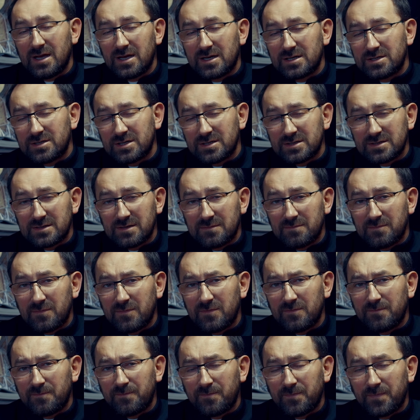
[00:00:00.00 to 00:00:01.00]
księdzem,
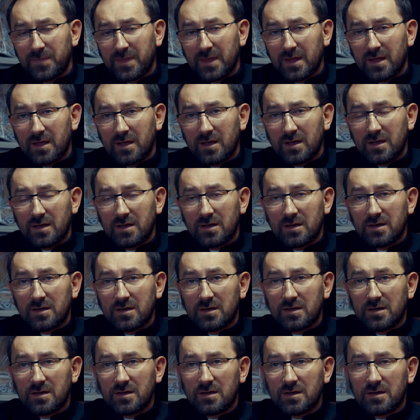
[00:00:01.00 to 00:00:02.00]

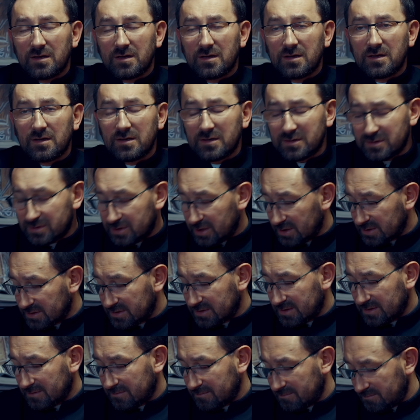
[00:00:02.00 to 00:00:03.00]
e,
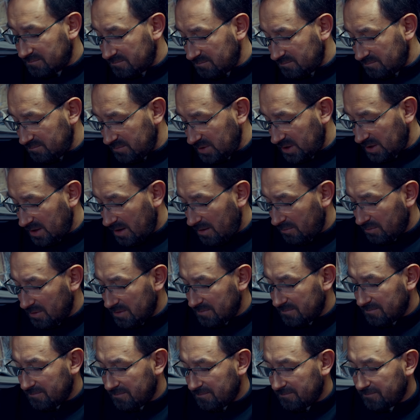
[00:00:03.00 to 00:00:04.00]
księdzem
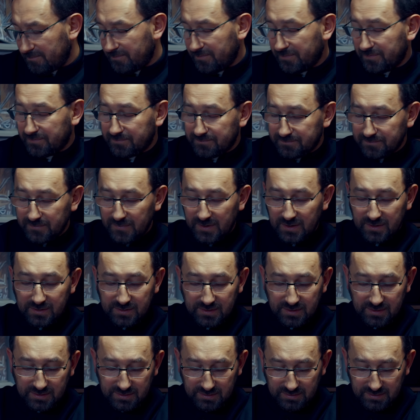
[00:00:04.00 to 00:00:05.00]
Michałem,
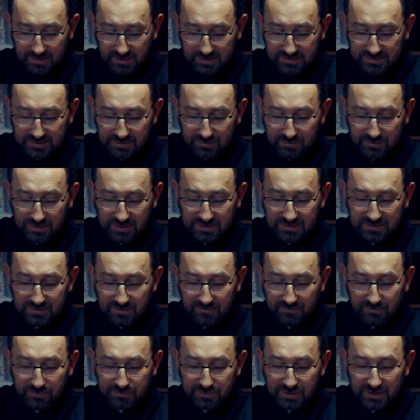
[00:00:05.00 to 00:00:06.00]
e, nie chcę tutaj
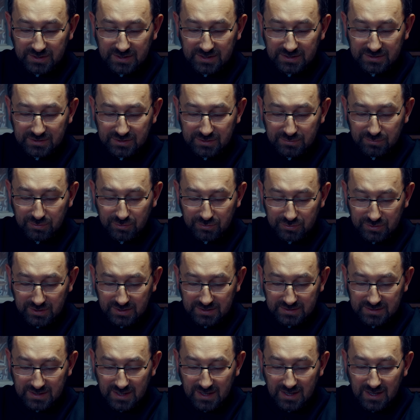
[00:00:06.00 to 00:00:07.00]
znowu przekręcić, bo już
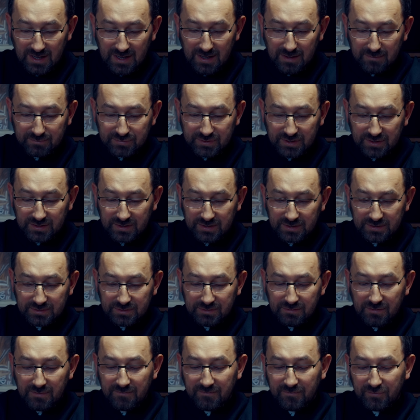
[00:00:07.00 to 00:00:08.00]
raz
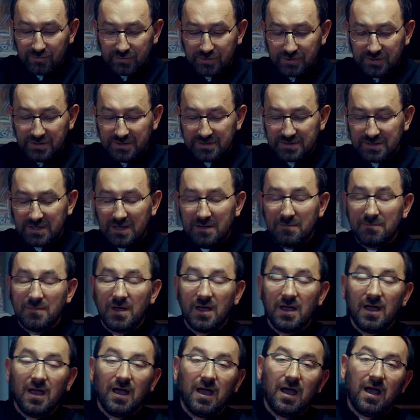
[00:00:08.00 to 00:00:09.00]
przekręciłem, Woźnickim,
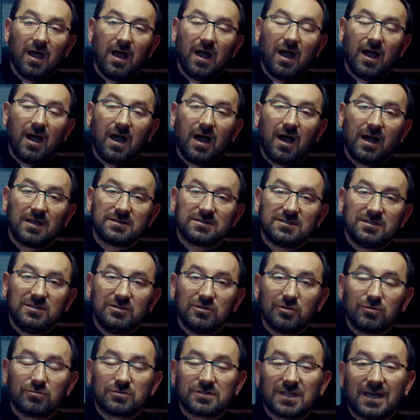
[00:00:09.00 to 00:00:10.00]
a
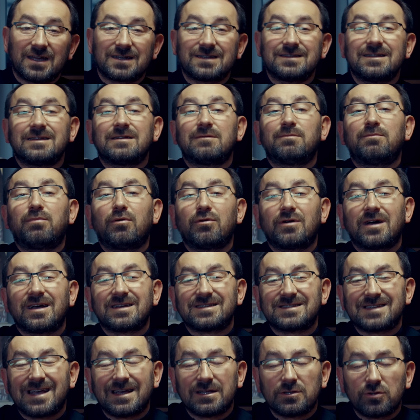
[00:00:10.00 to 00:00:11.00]
Tiną Tarnę
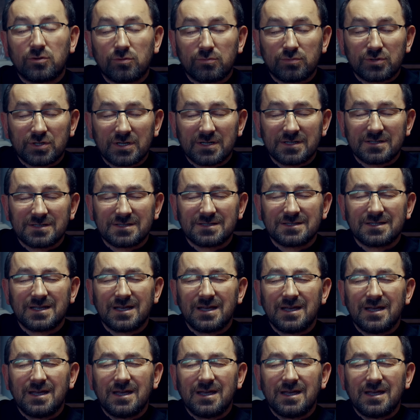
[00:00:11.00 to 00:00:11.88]
pokazaną przez,